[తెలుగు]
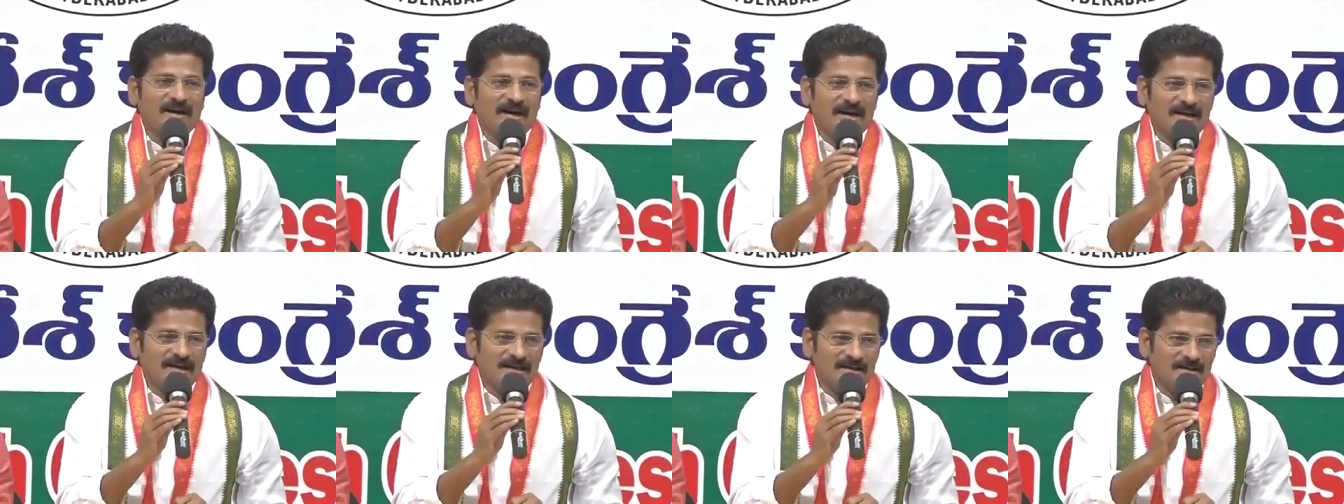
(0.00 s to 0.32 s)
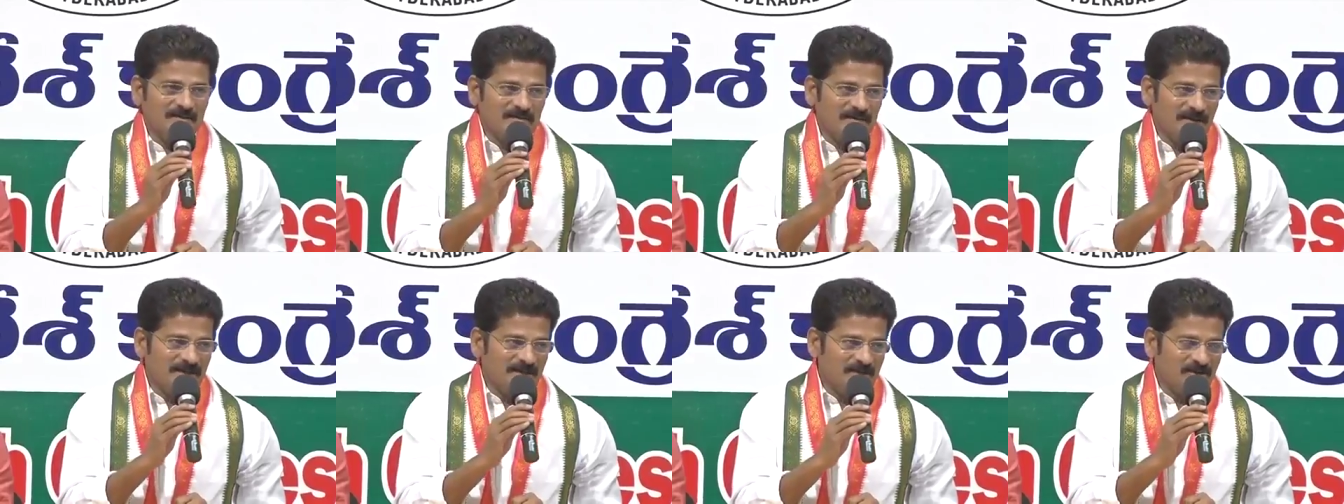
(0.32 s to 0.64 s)

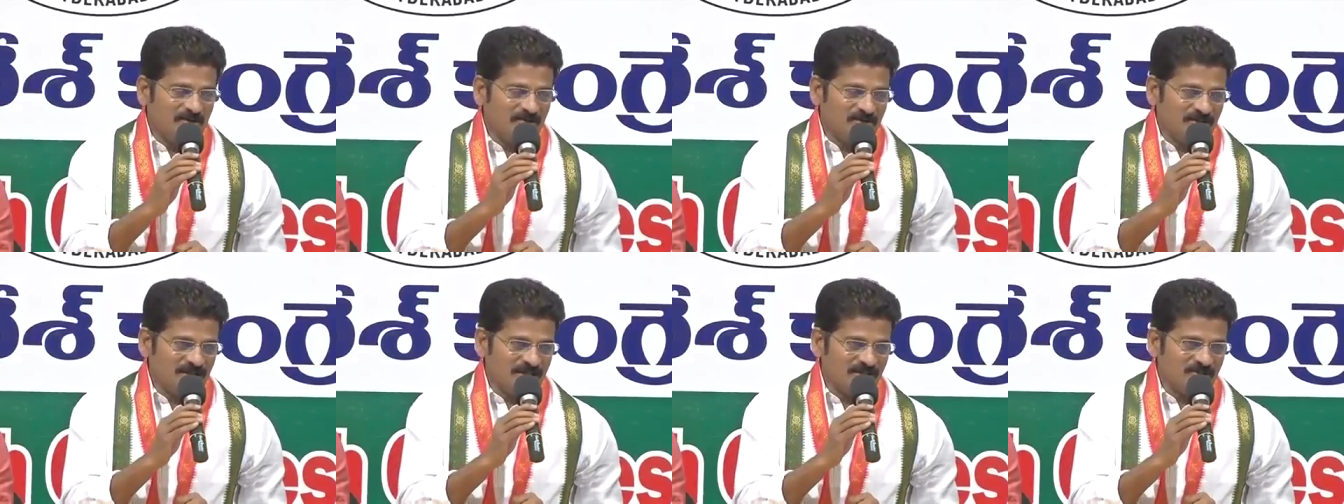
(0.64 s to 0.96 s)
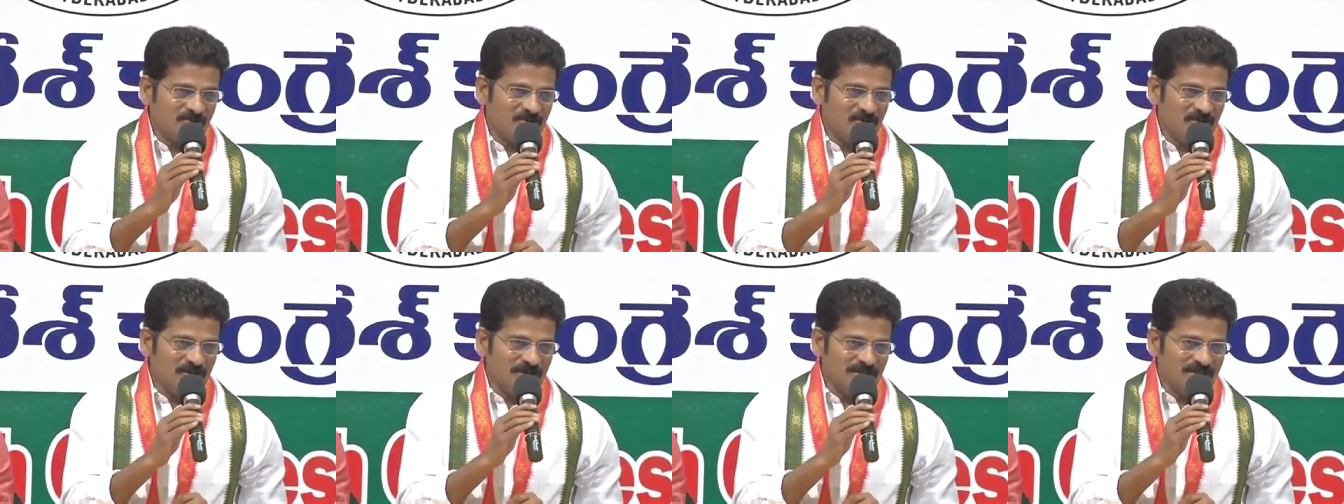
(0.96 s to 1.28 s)
అగ్రిమెంట్లు
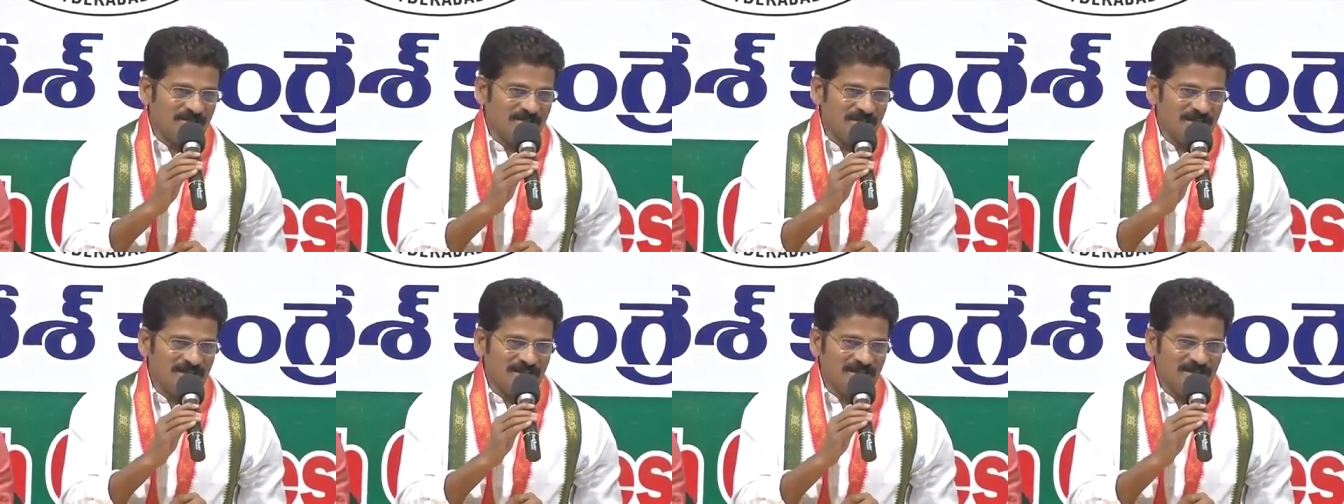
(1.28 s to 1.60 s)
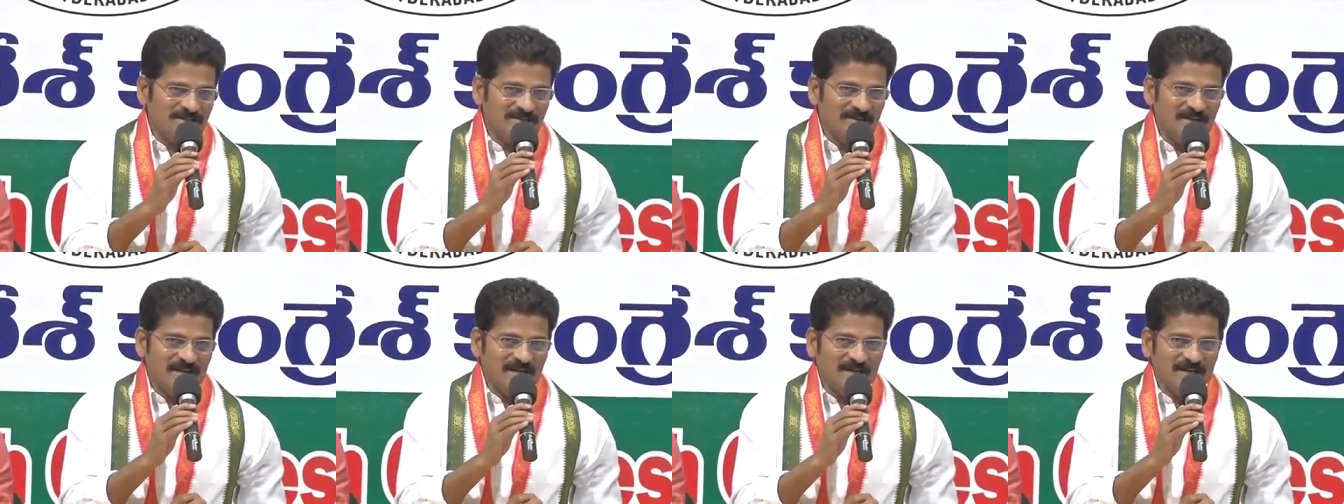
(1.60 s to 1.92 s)
చేసుకోవడం
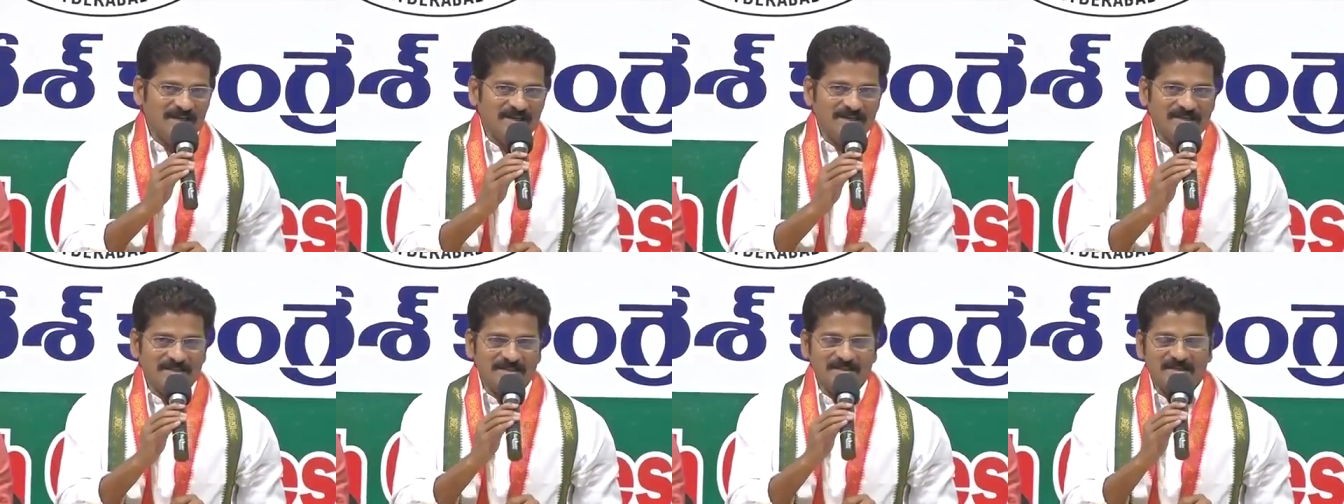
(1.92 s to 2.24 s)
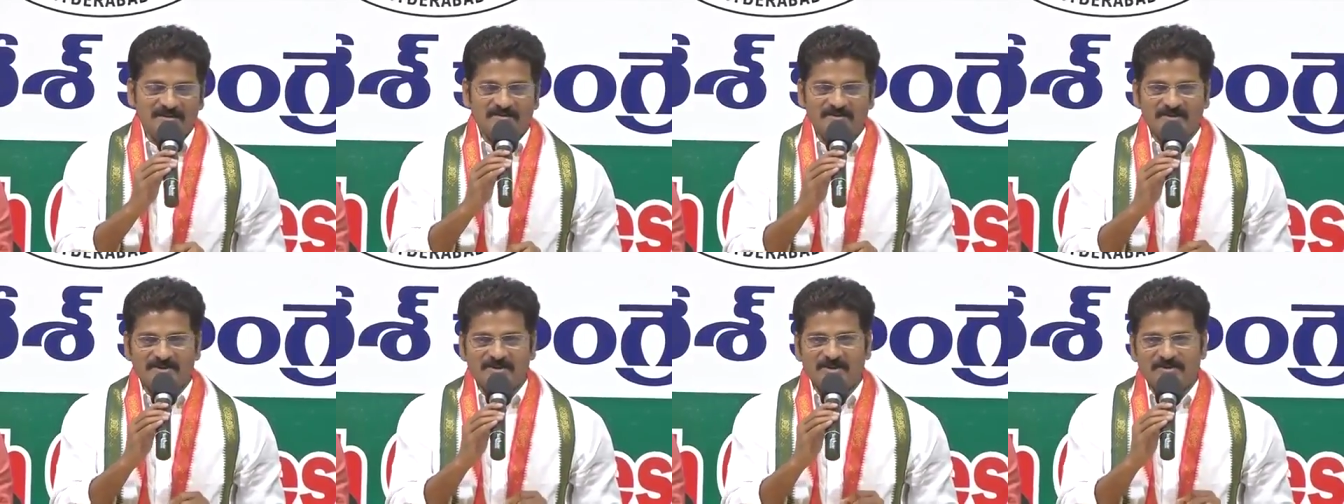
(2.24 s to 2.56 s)
జరిగింది ఎల్ఎన్టీ
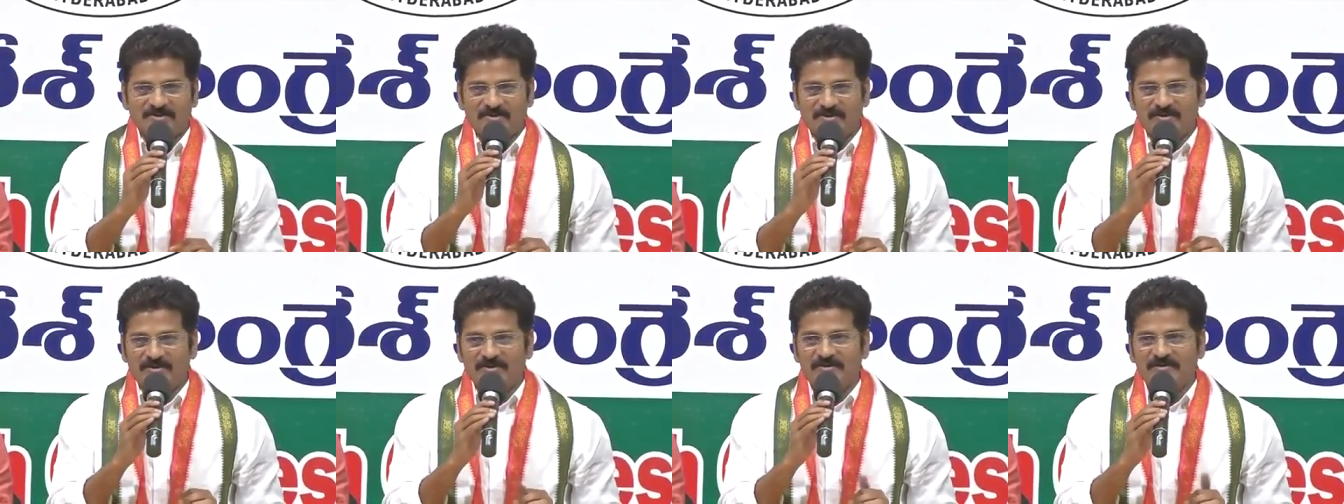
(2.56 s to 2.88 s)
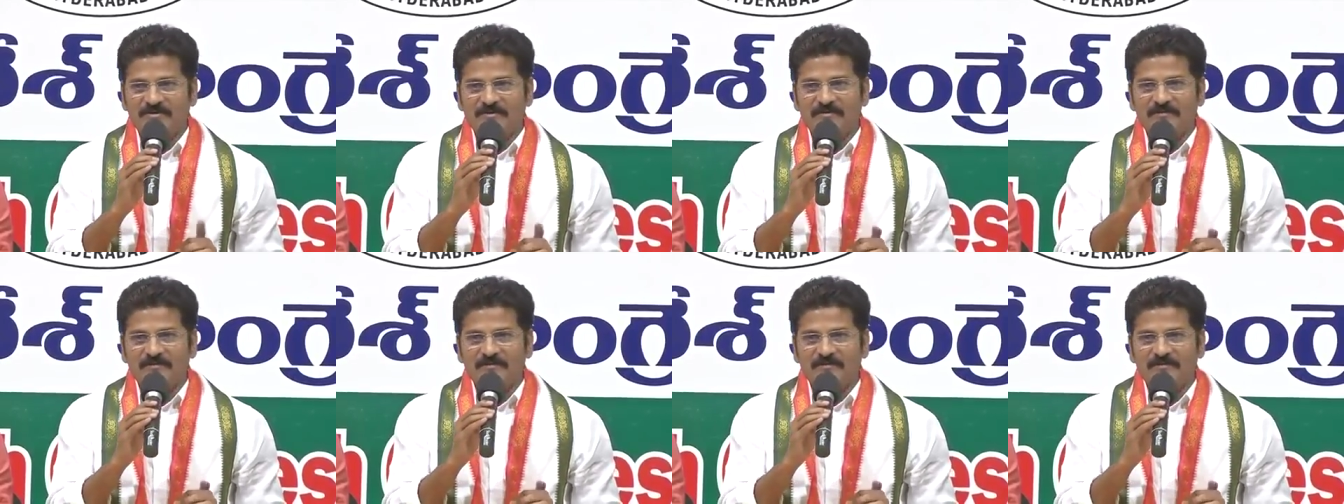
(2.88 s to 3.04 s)
సంస్థతో